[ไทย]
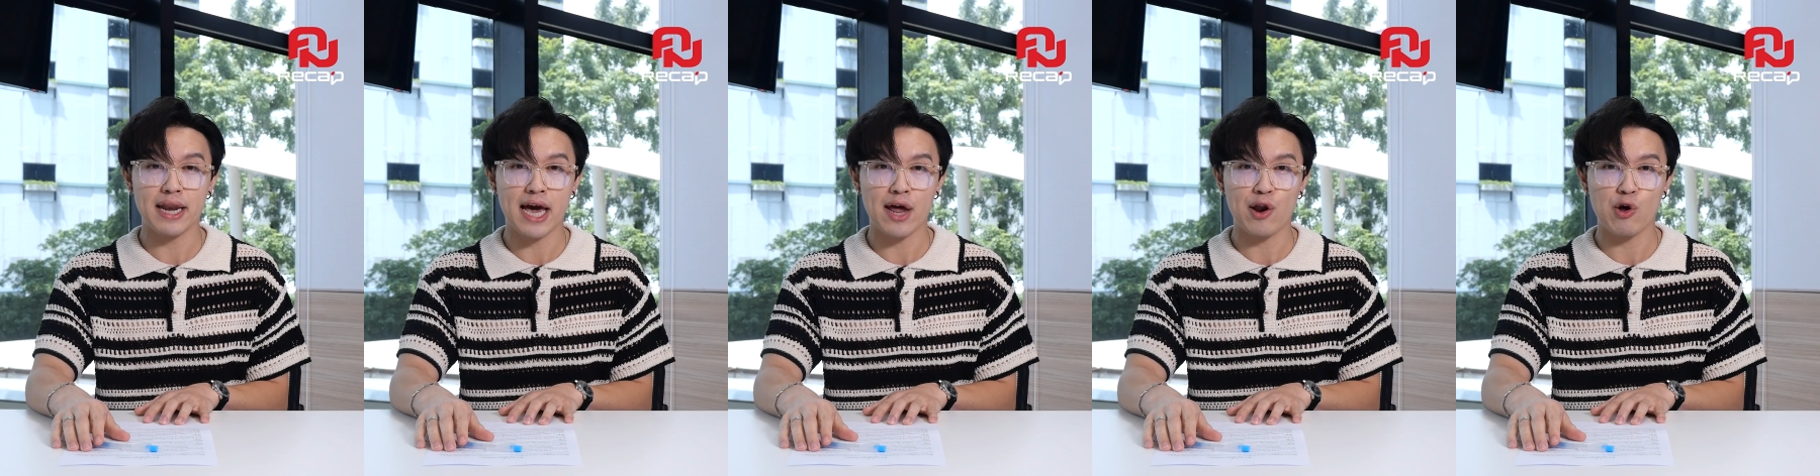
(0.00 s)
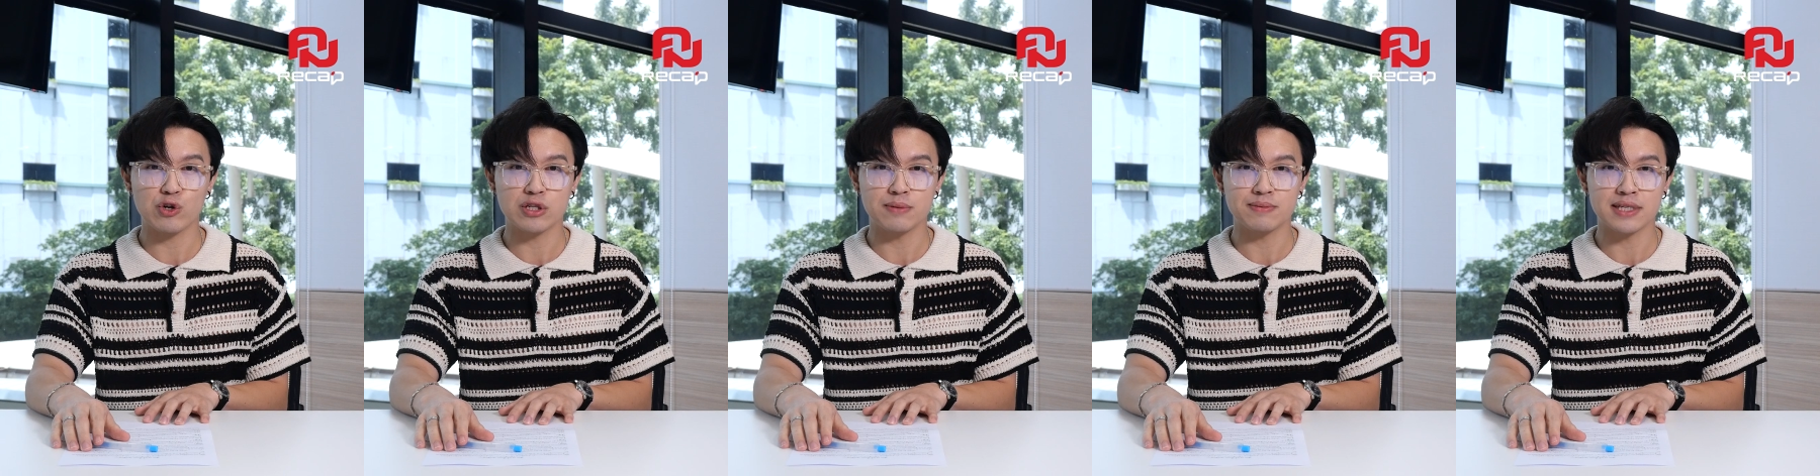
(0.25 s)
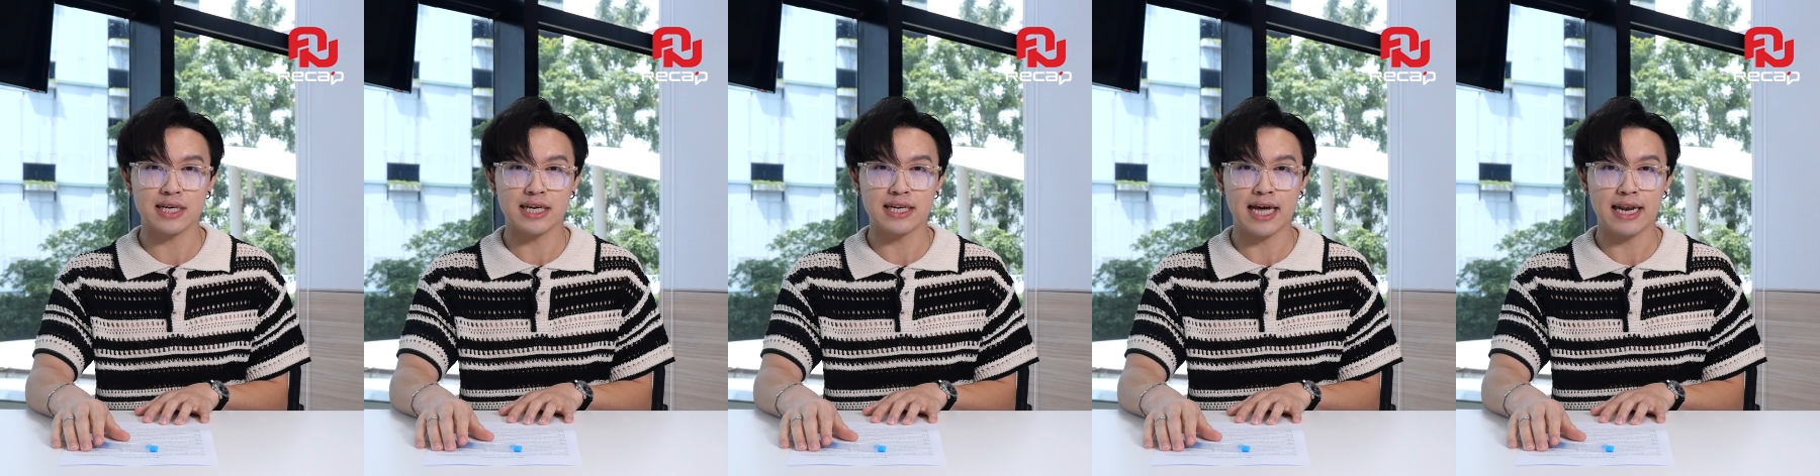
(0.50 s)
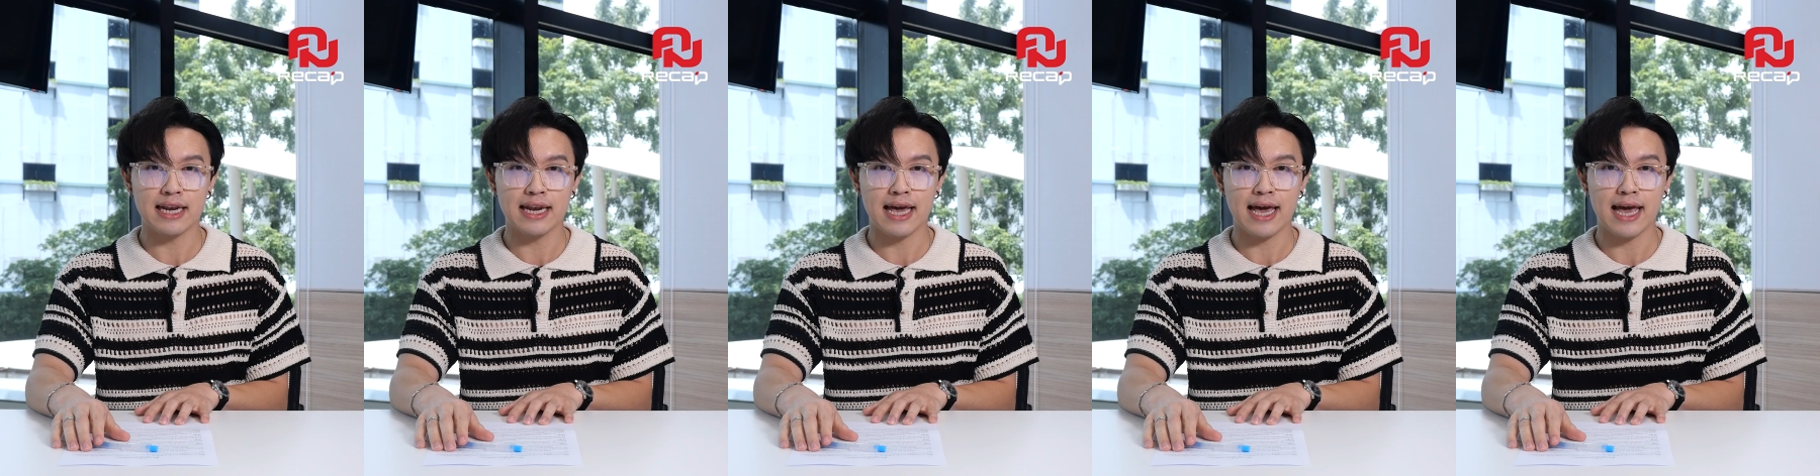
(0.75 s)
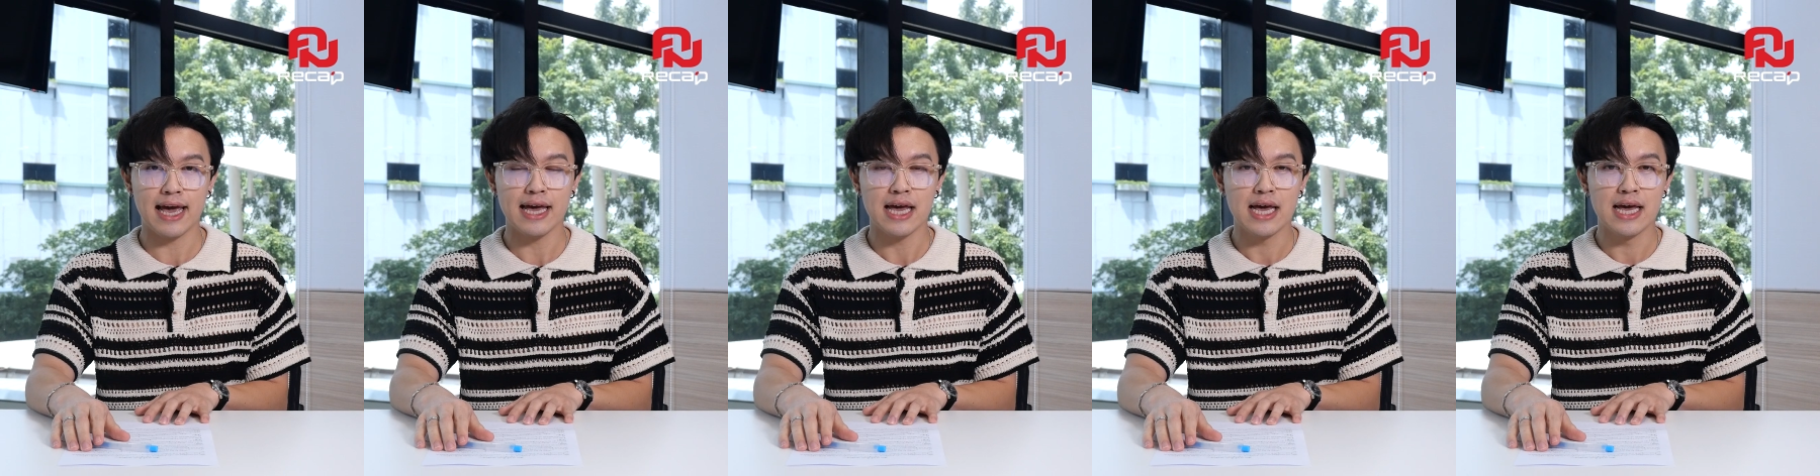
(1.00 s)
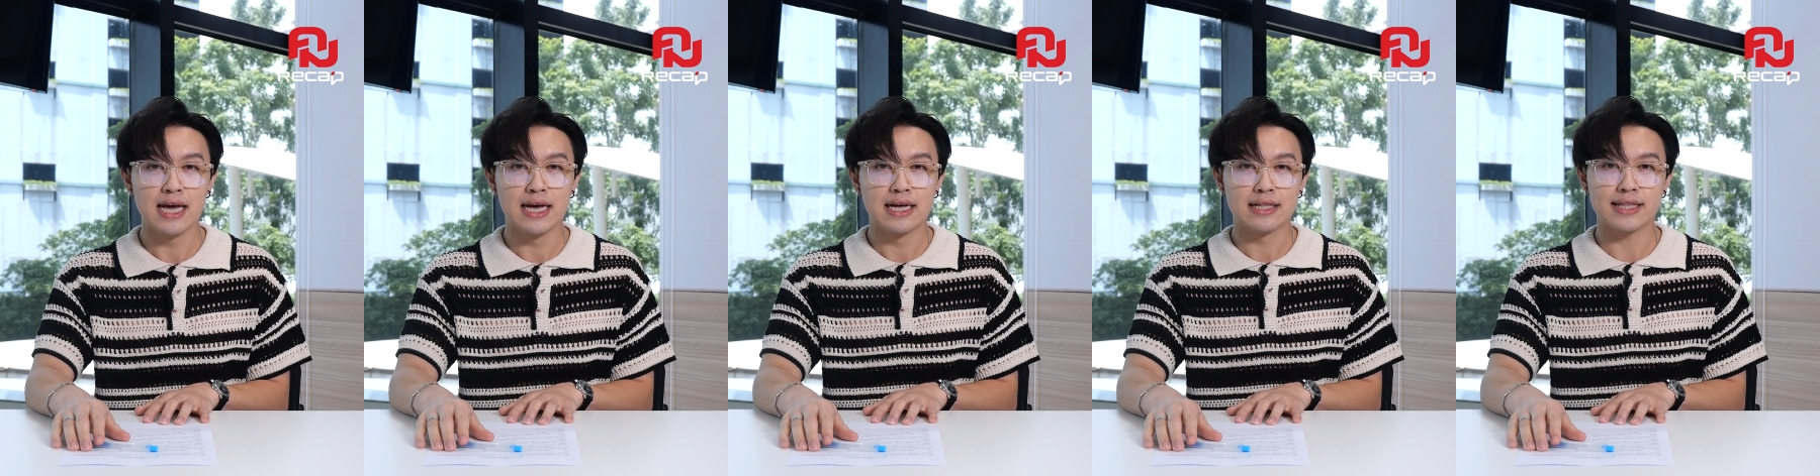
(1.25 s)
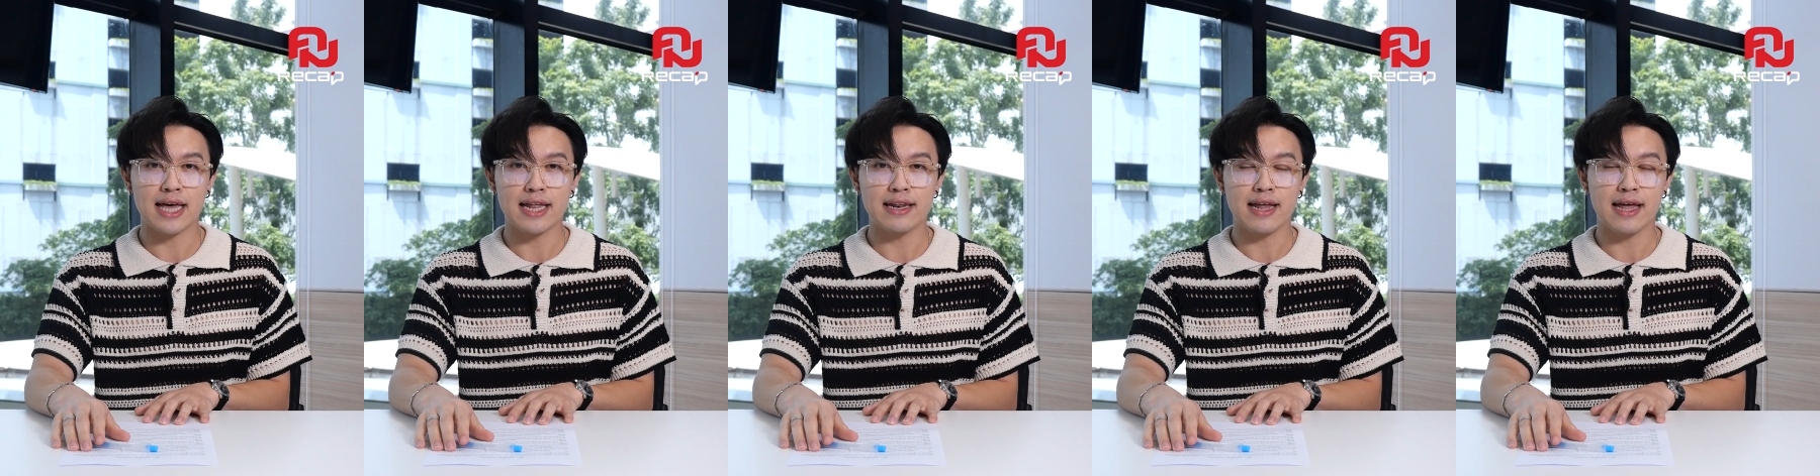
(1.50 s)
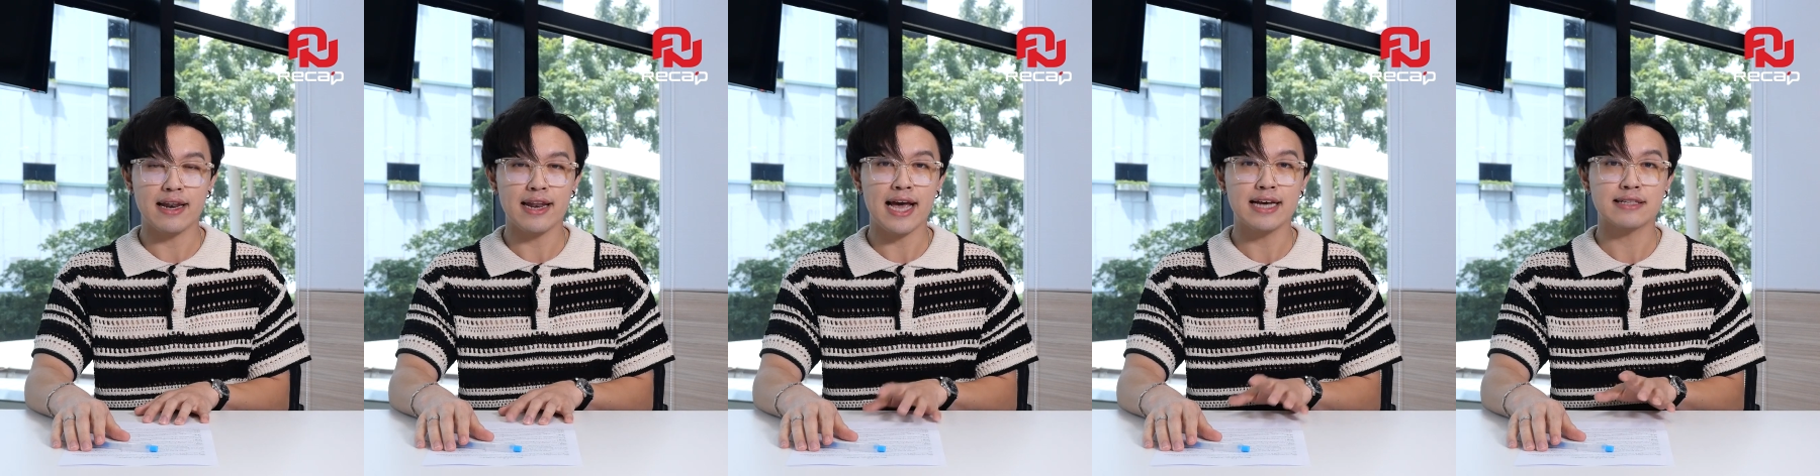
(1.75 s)
2564นั้นนะฮะท่าน
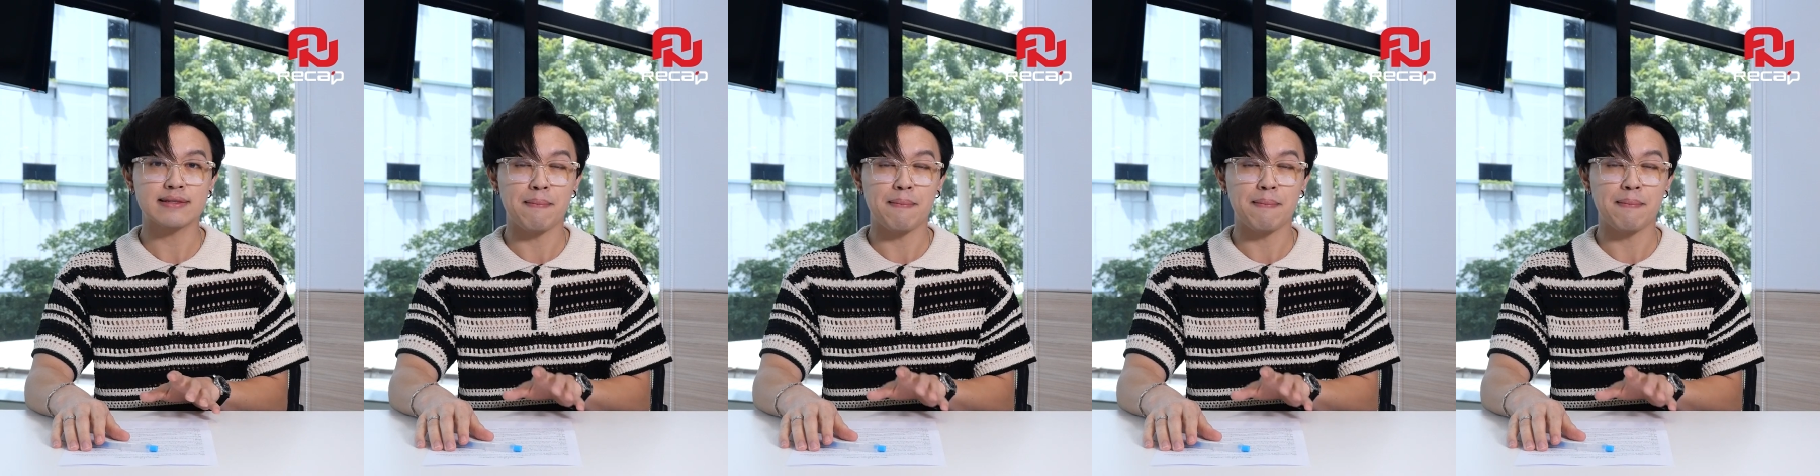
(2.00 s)
นั้นให้